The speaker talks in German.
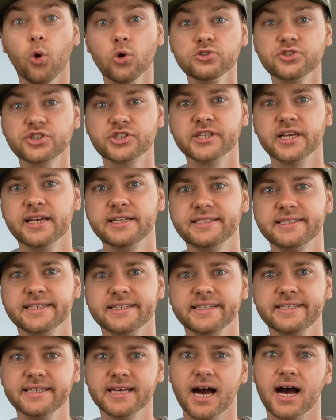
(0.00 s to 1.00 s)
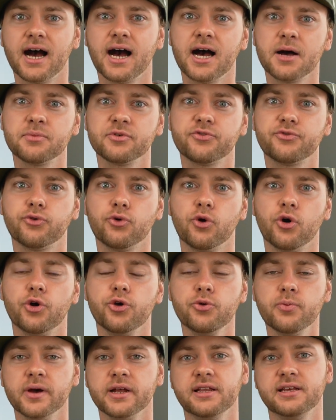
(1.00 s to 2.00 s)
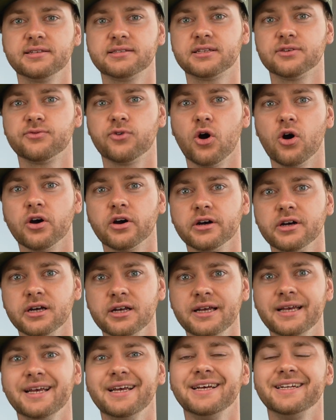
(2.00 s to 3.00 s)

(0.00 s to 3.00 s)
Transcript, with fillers: Uns steht die IAA bevor, übernächste Woche.